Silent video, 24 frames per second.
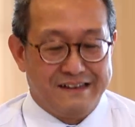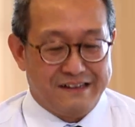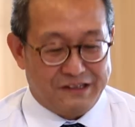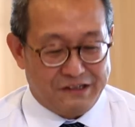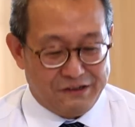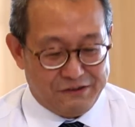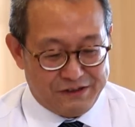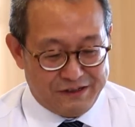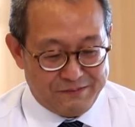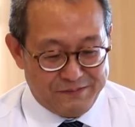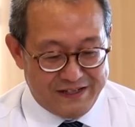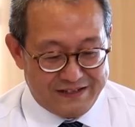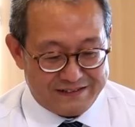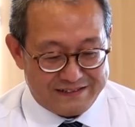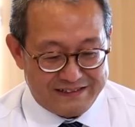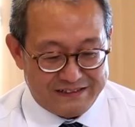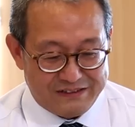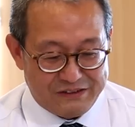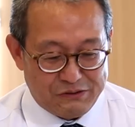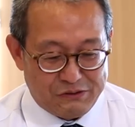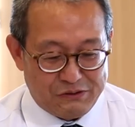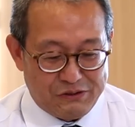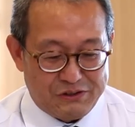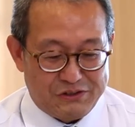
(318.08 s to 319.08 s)
今日は皆さ
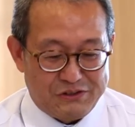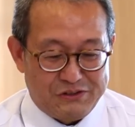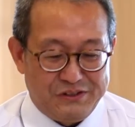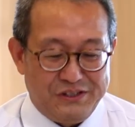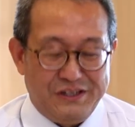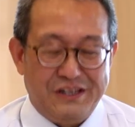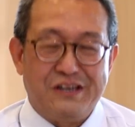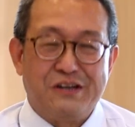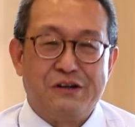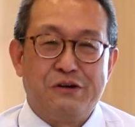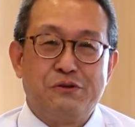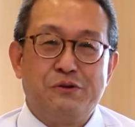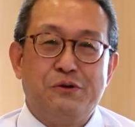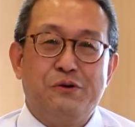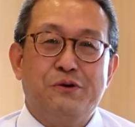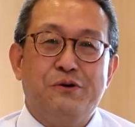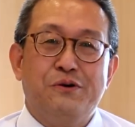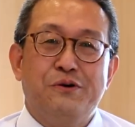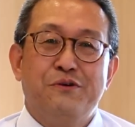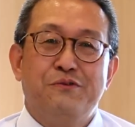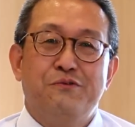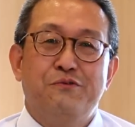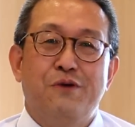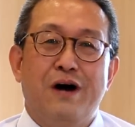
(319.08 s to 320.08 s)
んとご一緒にこの
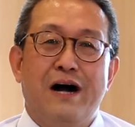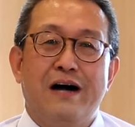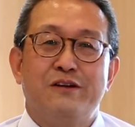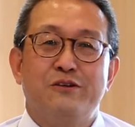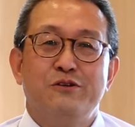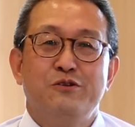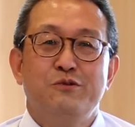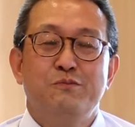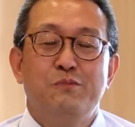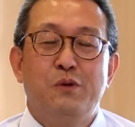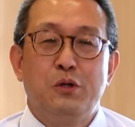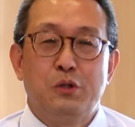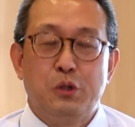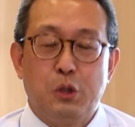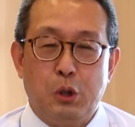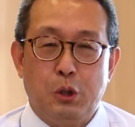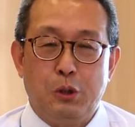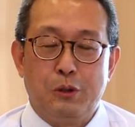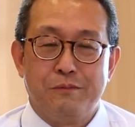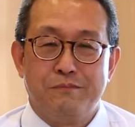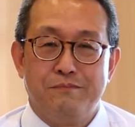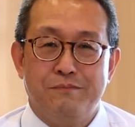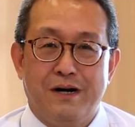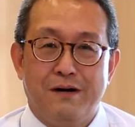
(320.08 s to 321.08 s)
悪
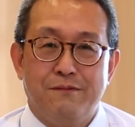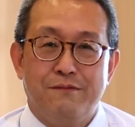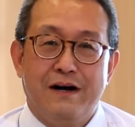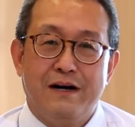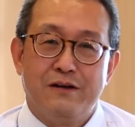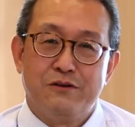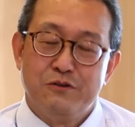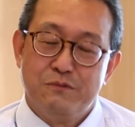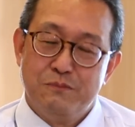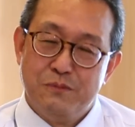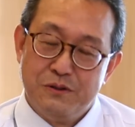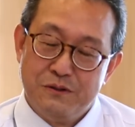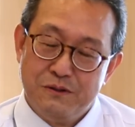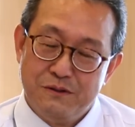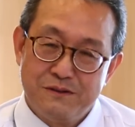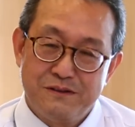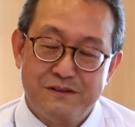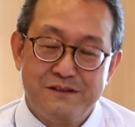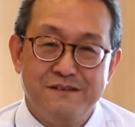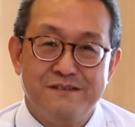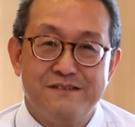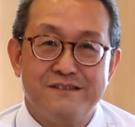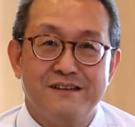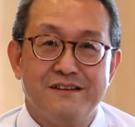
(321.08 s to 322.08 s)
者、まあ、悪者って
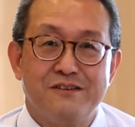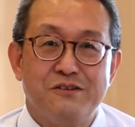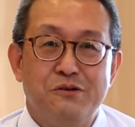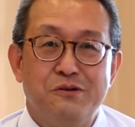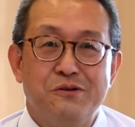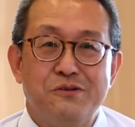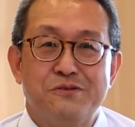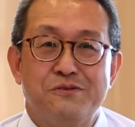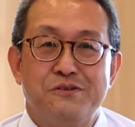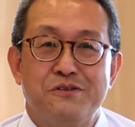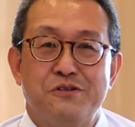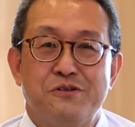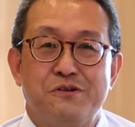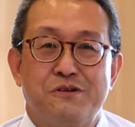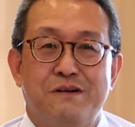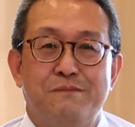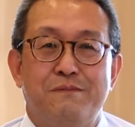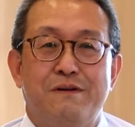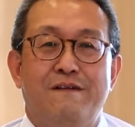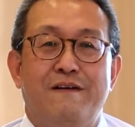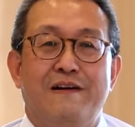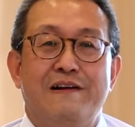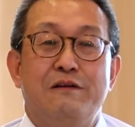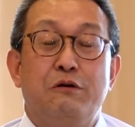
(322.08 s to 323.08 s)
言ったらどういう人でしょうか、
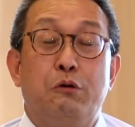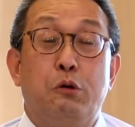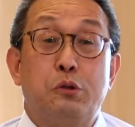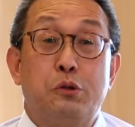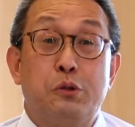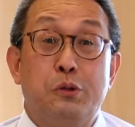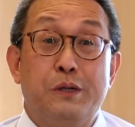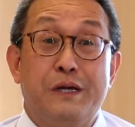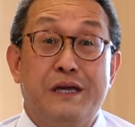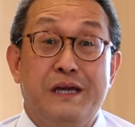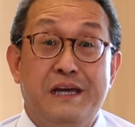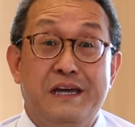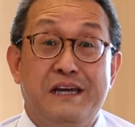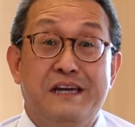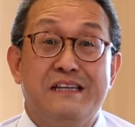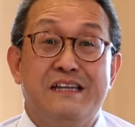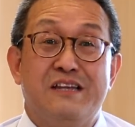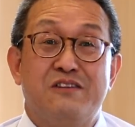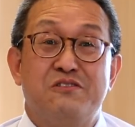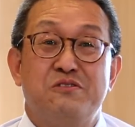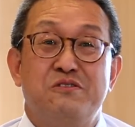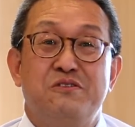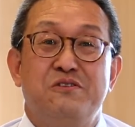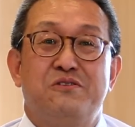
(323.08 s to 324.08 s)
まあ、悪いことを平気
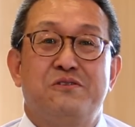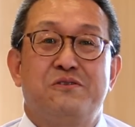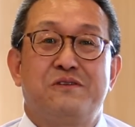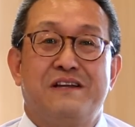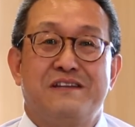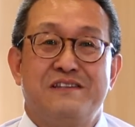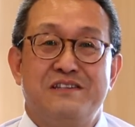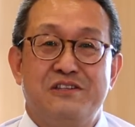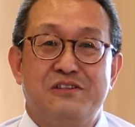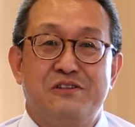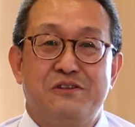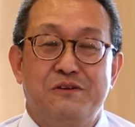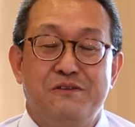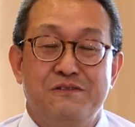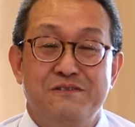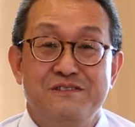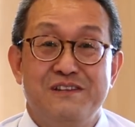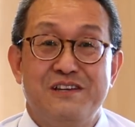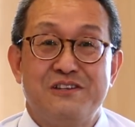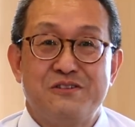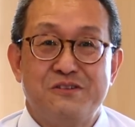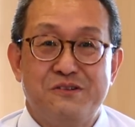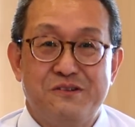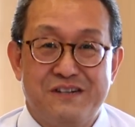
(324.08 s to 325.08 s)
でする人たちというん
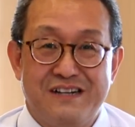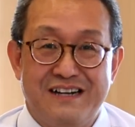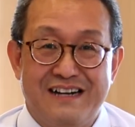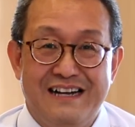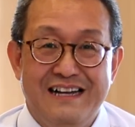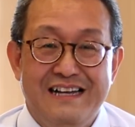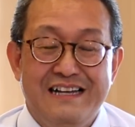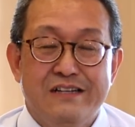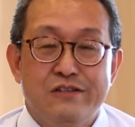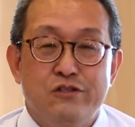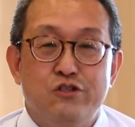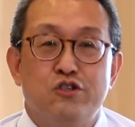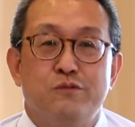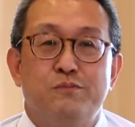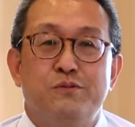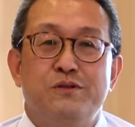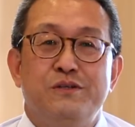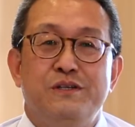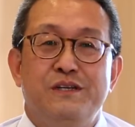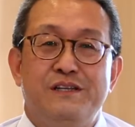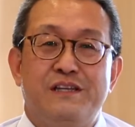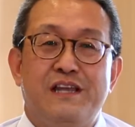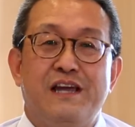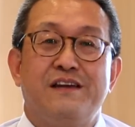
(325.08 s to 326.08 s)
でしょうか自
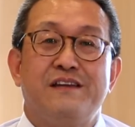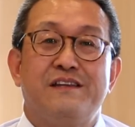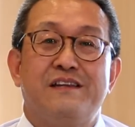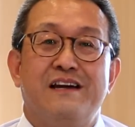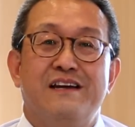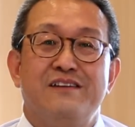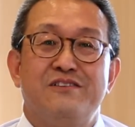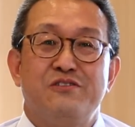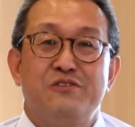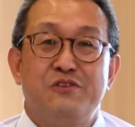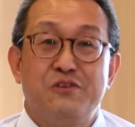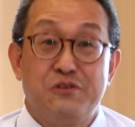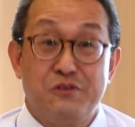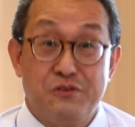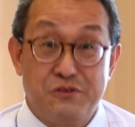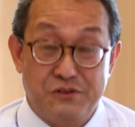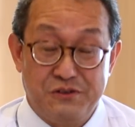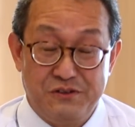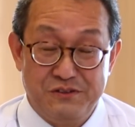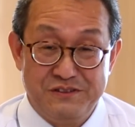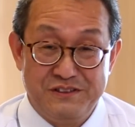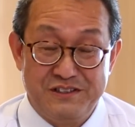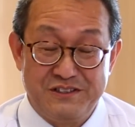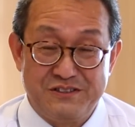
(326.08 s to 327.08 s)
分に敵対する人
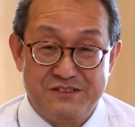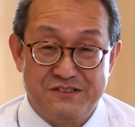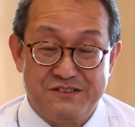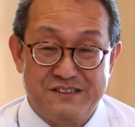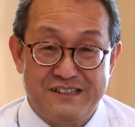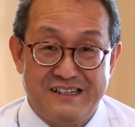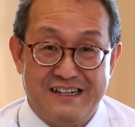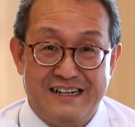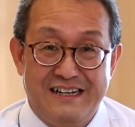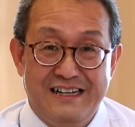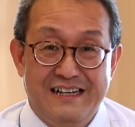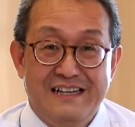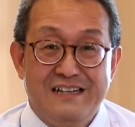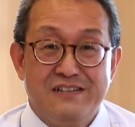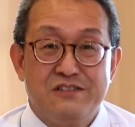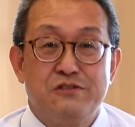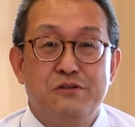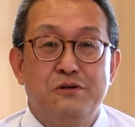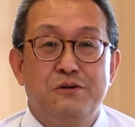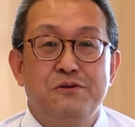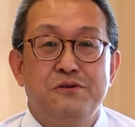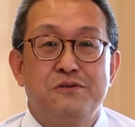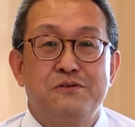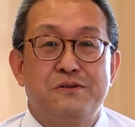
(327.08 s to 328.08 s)
というんでしょうか
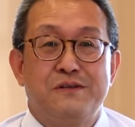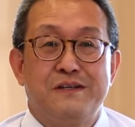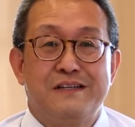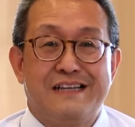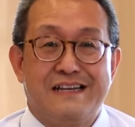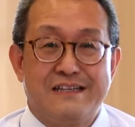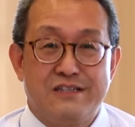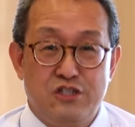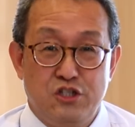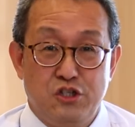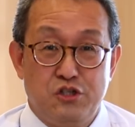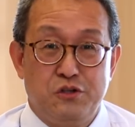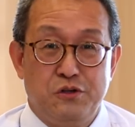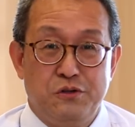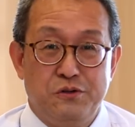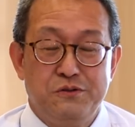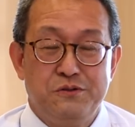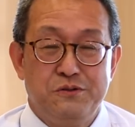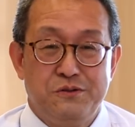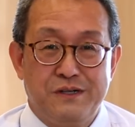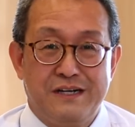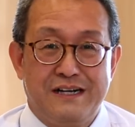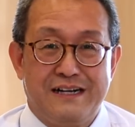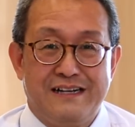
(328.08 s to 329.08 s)
そういう人たちという
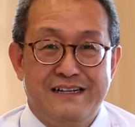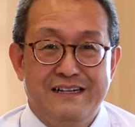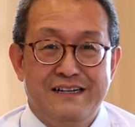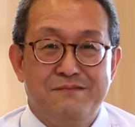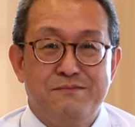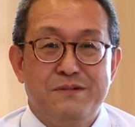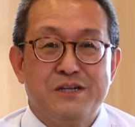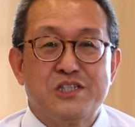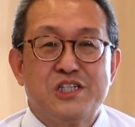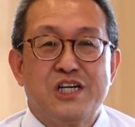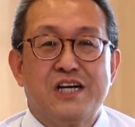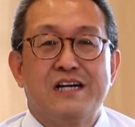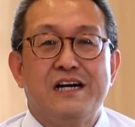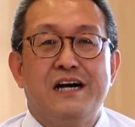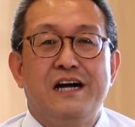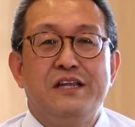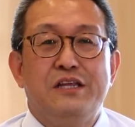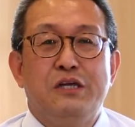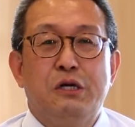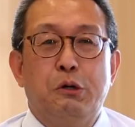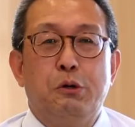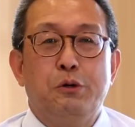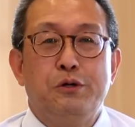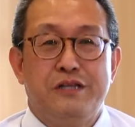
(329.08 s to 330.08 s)
のが、まあ、社会
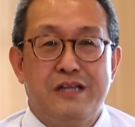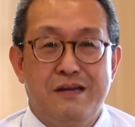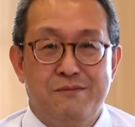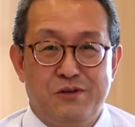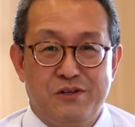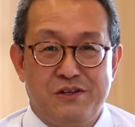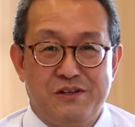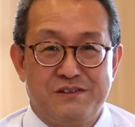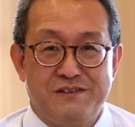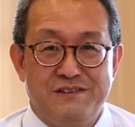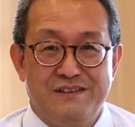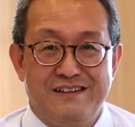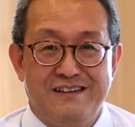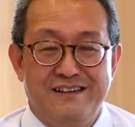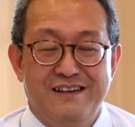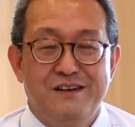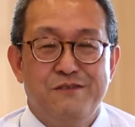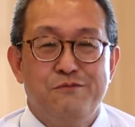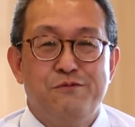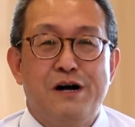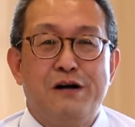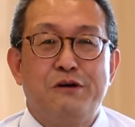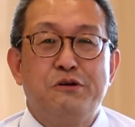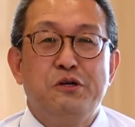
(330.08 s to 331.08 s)
においてもですね
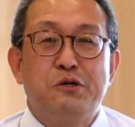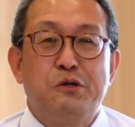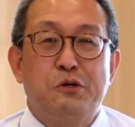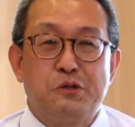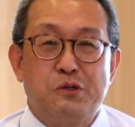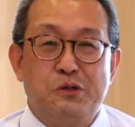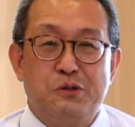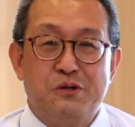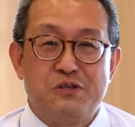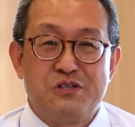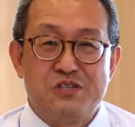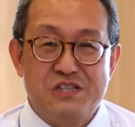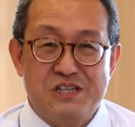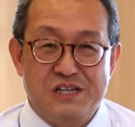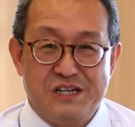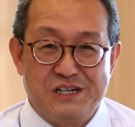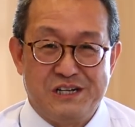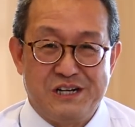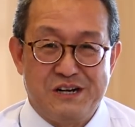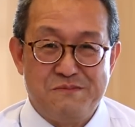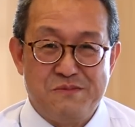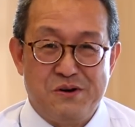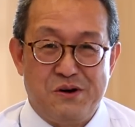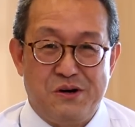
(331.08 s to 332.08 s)
悪いことをしな
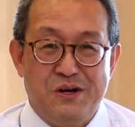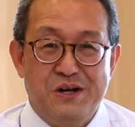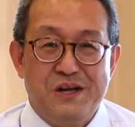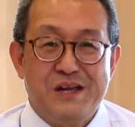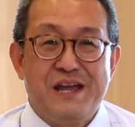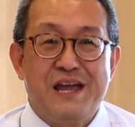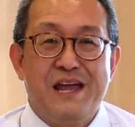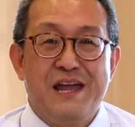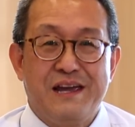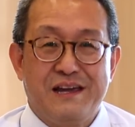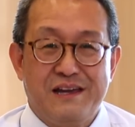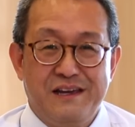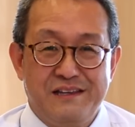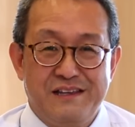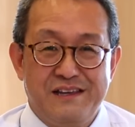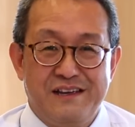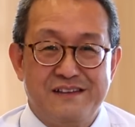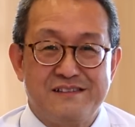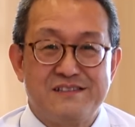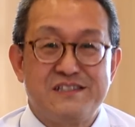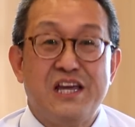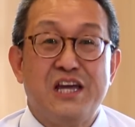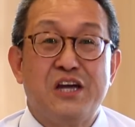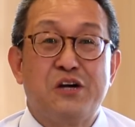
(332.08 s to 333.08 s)
がらも平気
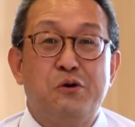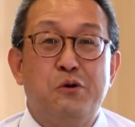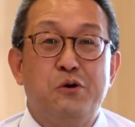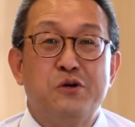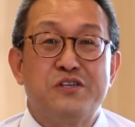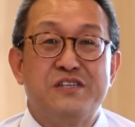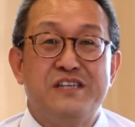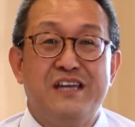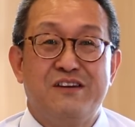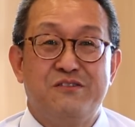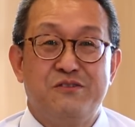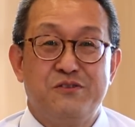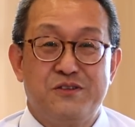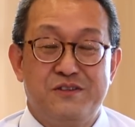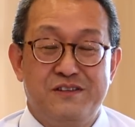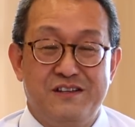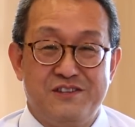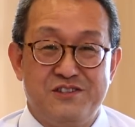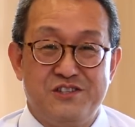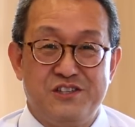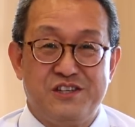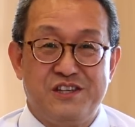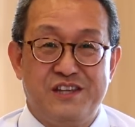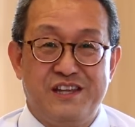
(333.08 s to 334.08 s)
で成功していく人
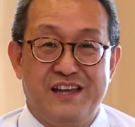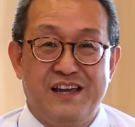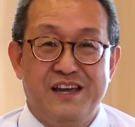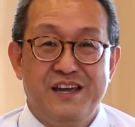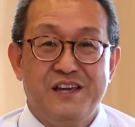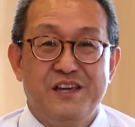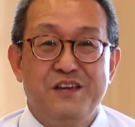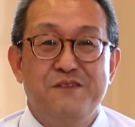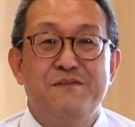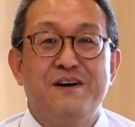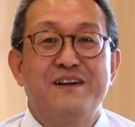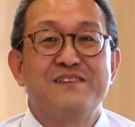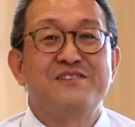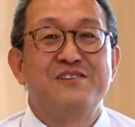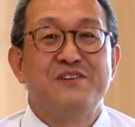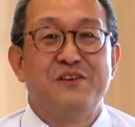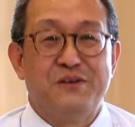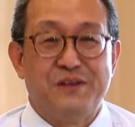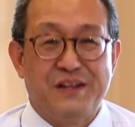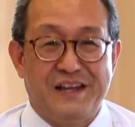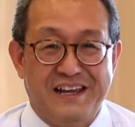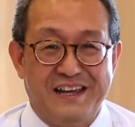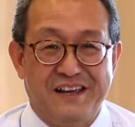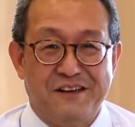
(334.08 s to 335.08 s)
たちっています
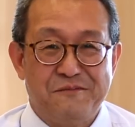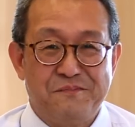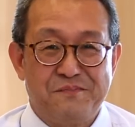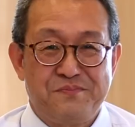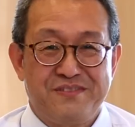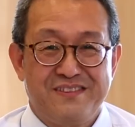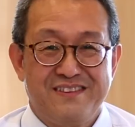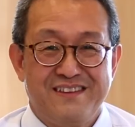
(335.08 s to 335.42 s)
よね。